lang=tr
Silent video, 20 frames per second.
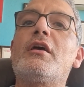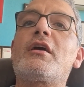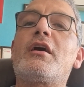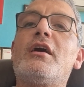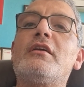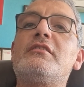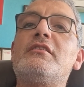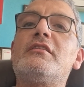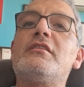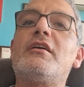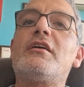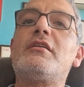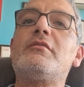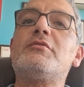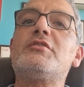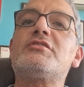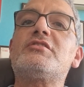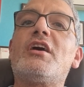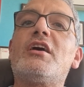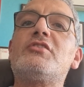
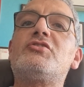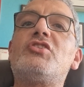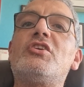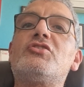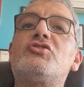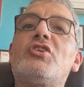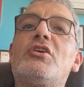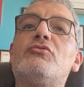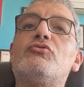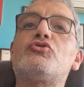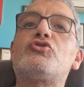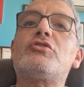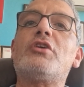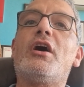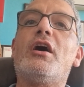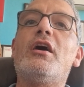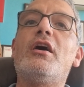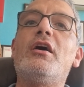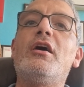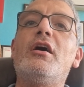Kadınlarımız Ayşe
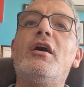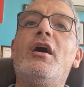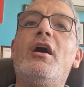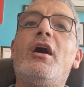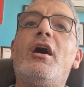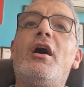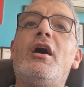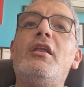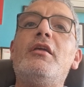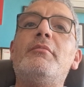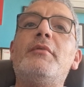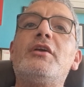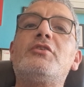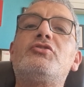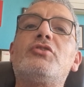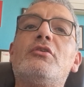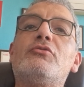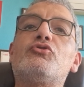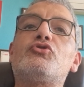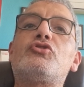Çavuş'a, Halime
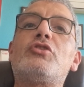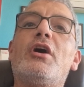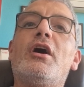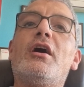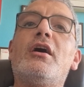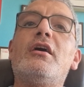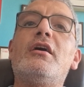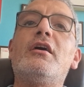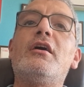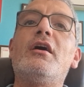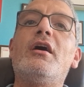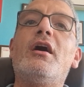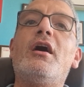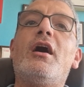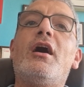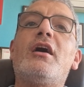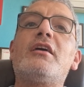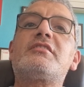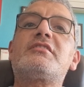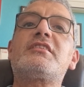Çavuş'a,
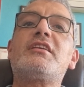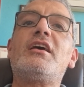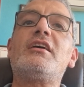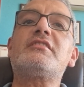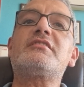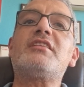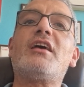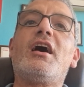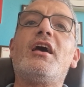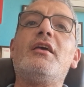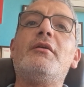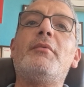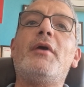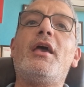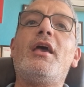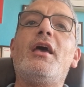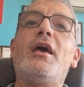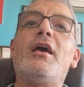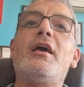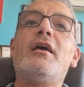Asker
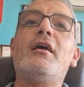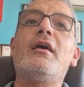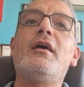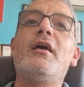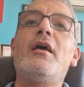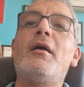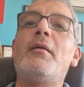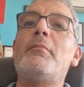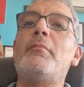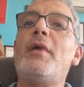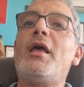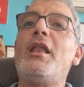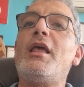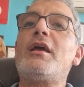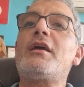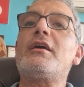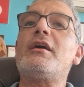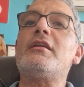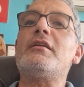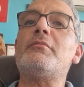Saime'ye,
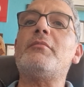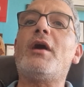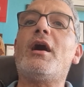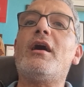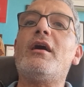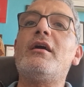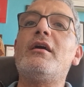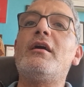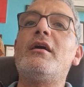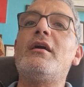Melek Hanım'a,